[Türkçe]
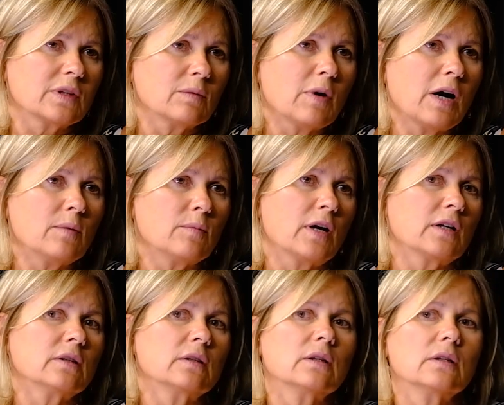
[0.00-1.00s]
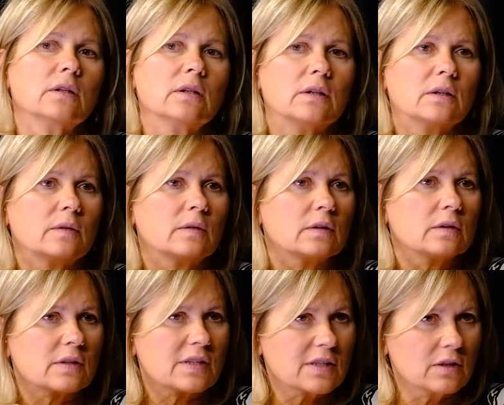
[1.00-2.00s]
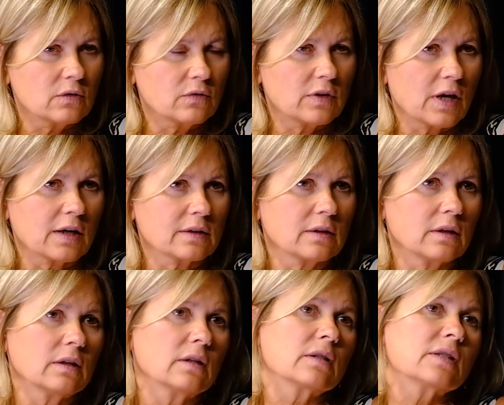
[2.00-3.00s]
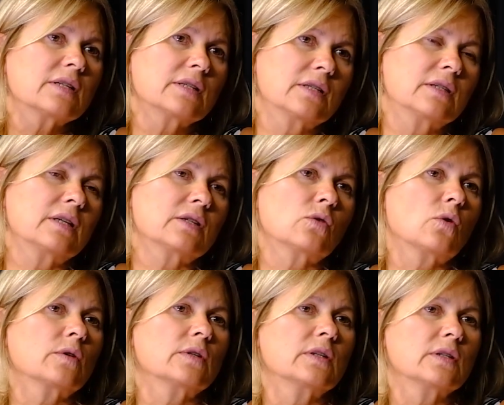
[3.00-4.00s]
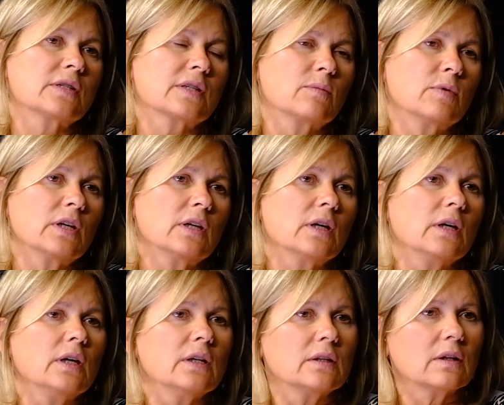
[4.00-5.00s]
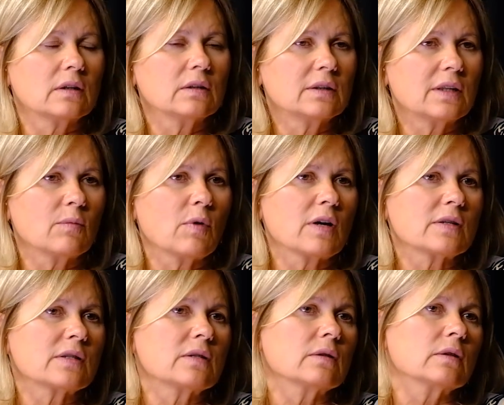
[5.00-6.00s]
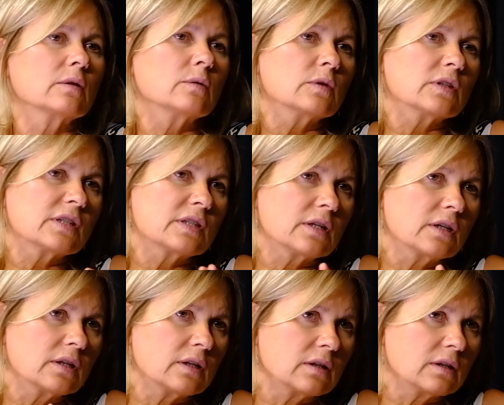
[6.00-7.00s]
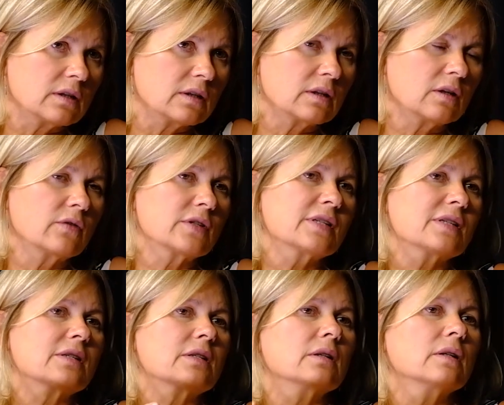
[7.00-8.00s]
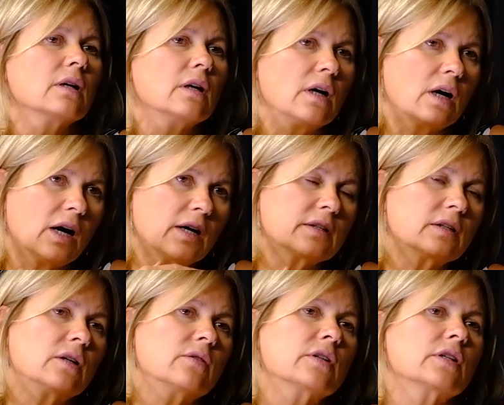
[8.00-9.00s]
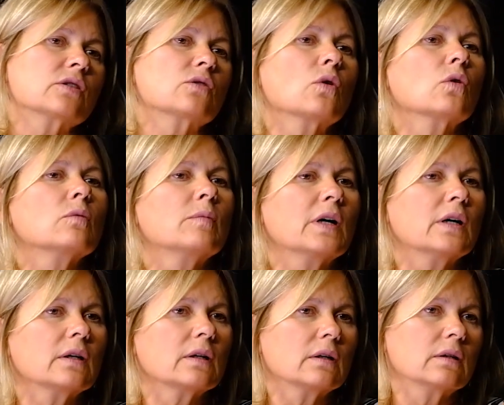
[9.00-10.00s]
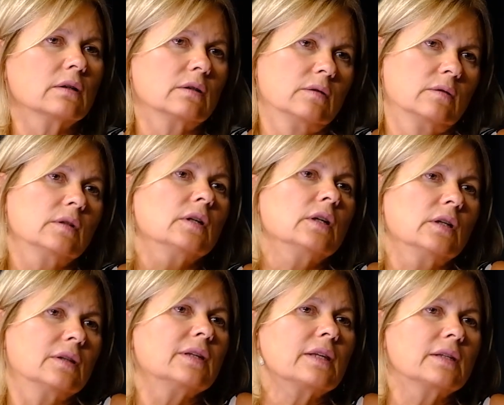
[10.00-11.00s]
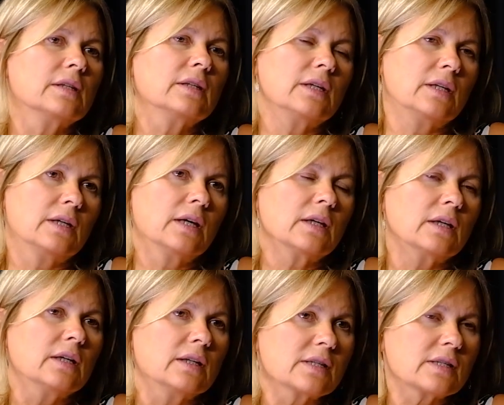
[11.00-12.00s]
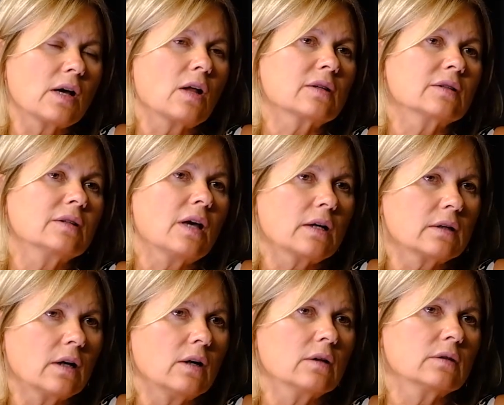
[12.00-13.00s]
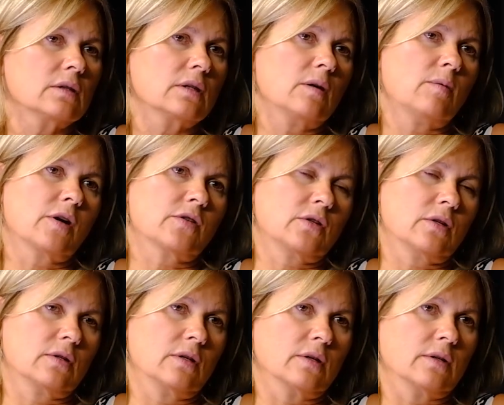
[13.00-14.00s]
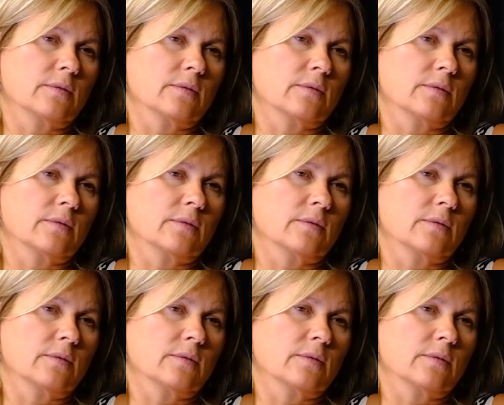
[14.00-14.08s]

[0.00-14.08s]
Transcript: tamamen e, sınıflarda sizin de söylediğiniz gibi yakın temas, işte e, havasız aynı havayı soluma e, nedeniyle salgınlar anında başladı.